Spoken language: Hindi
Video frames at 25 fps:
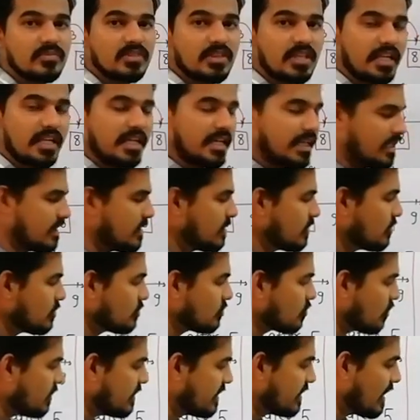थ्री
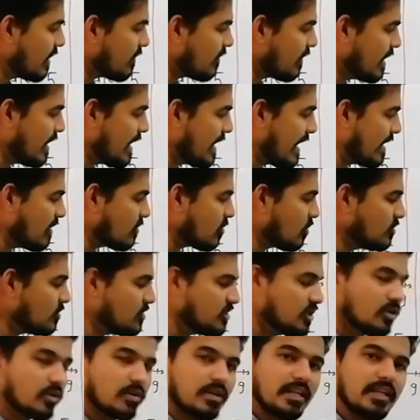तो ये वाली लाइन कौन
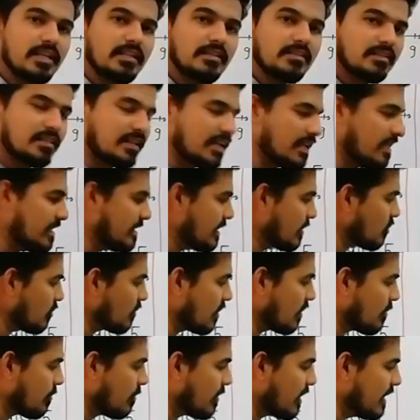सी होगी थ्री
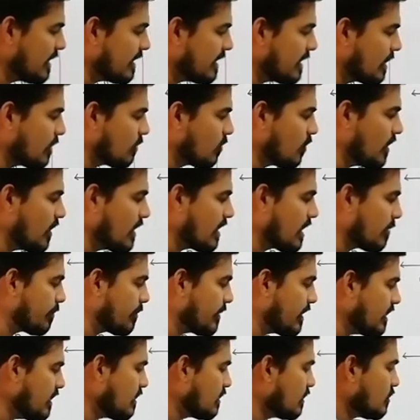देखो नंबर लिखे हुए हैं यहां
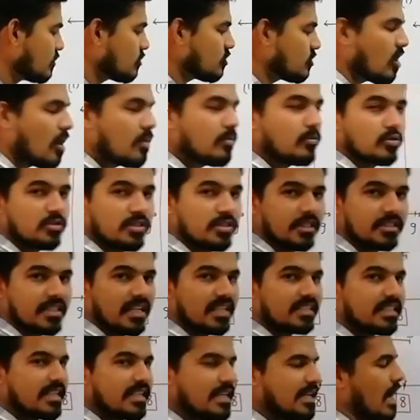पर तो हम उसी
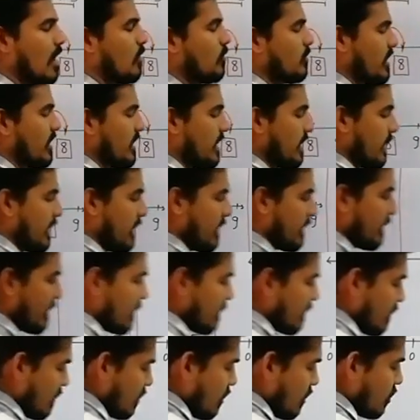तरह से काउंटिंग
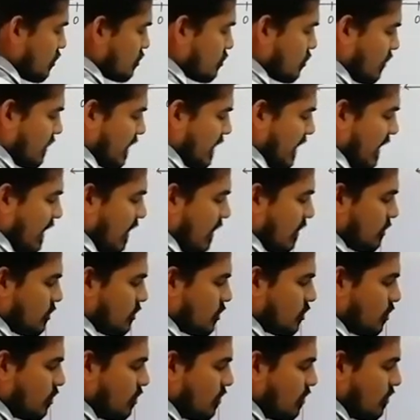करेंगे सो so, ये रहा
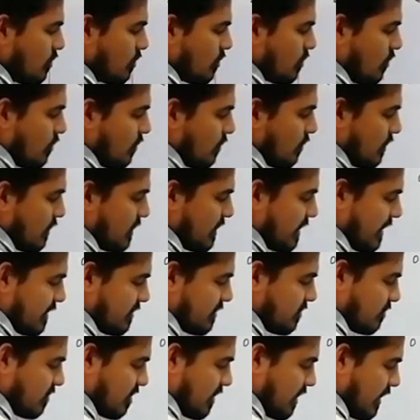टू
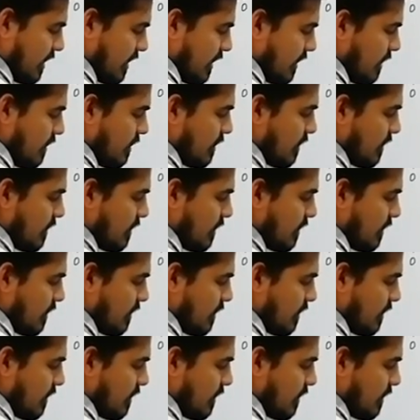ये थ्री